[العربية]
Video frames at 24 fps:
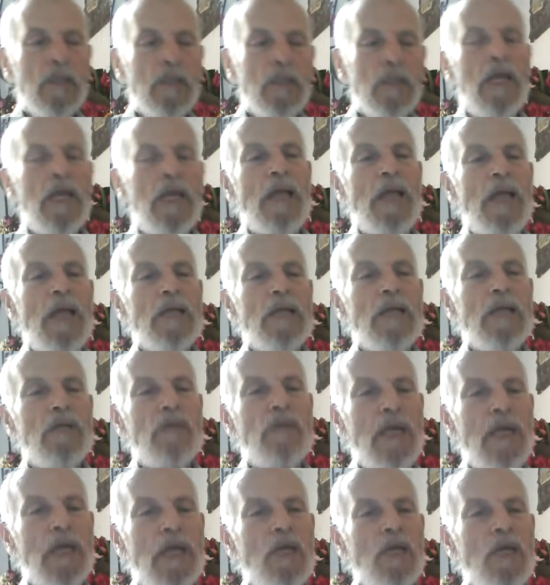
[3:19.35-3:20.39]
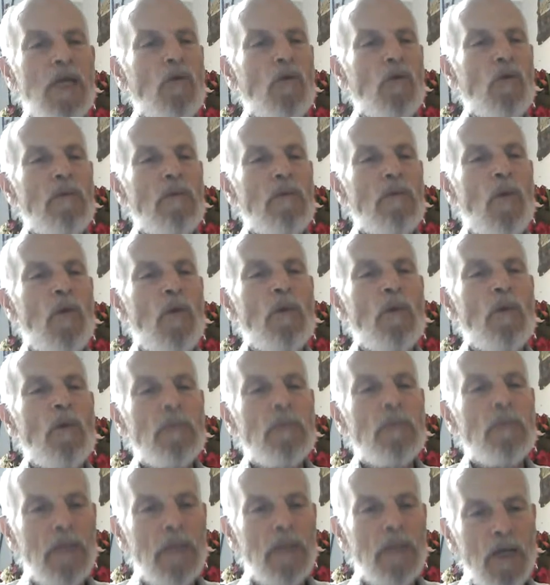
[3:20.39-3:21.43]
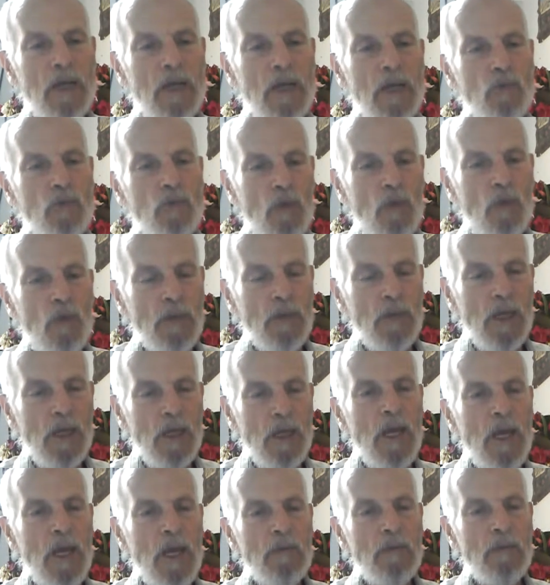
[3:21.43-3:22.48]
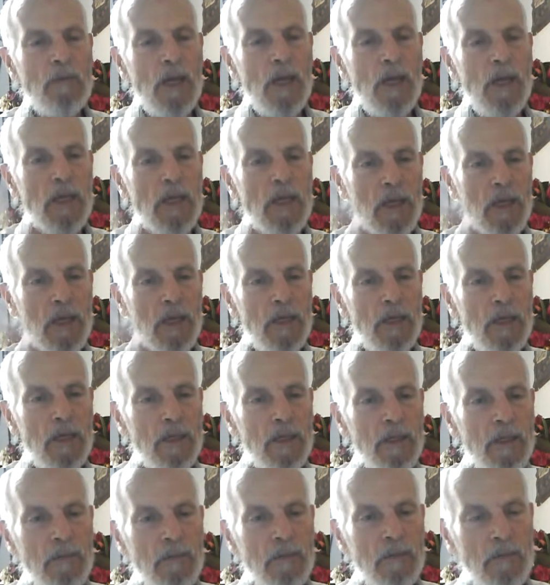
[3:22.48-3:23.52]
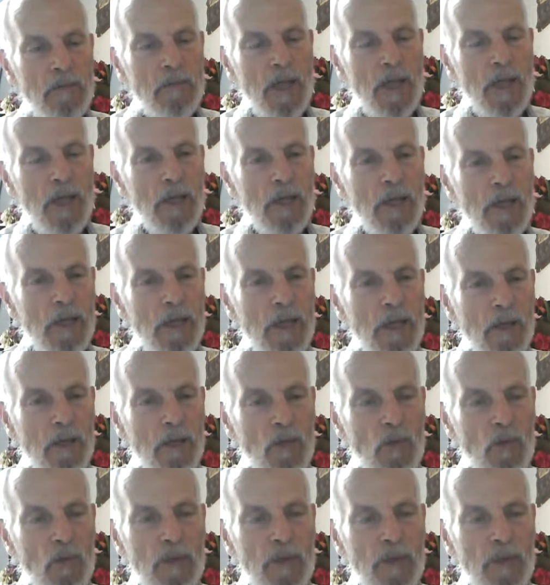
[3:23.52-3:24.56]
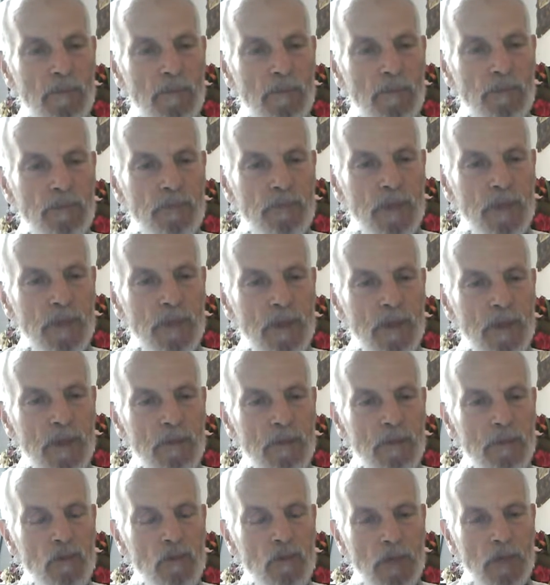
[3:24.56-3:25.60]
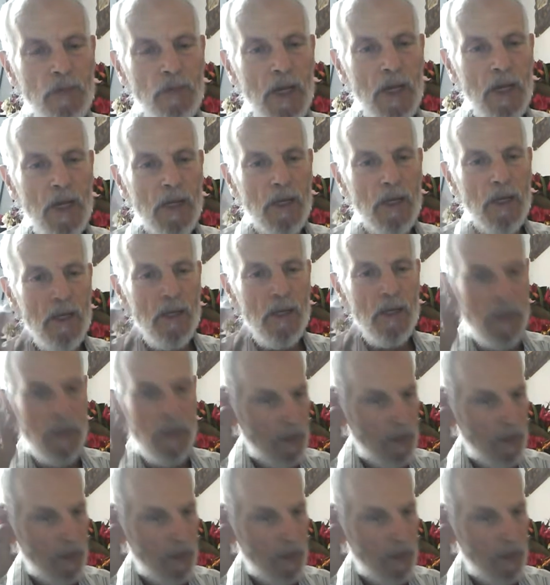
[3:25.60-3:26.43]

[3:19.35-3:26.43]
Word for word: تي إحلات في عينيك وربما عمرك ما تراها طول عمرك لان أنا من أهل من الرضوان مش من أهل